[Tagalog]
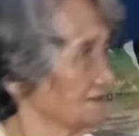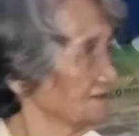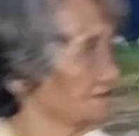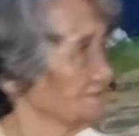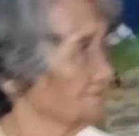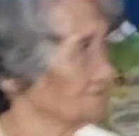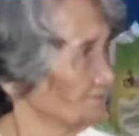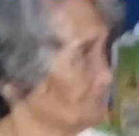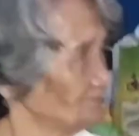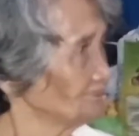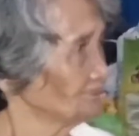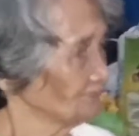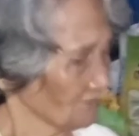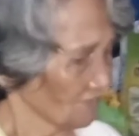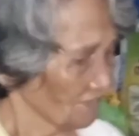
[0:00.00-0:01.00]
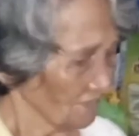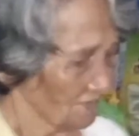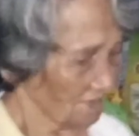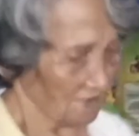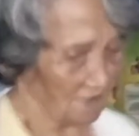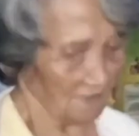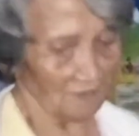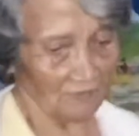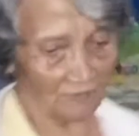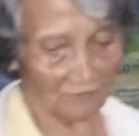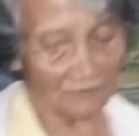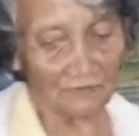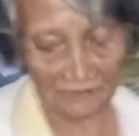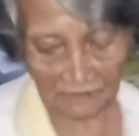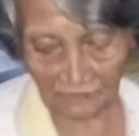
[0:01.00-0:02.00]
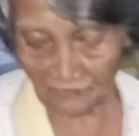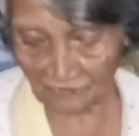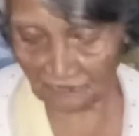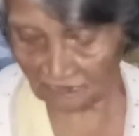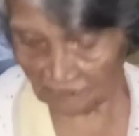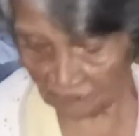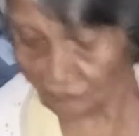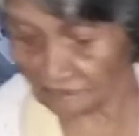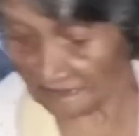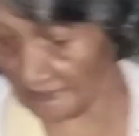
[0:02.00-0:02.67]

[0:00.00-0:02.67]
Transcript: Iyan, yun ang pakiusap ni Lola para wala naman para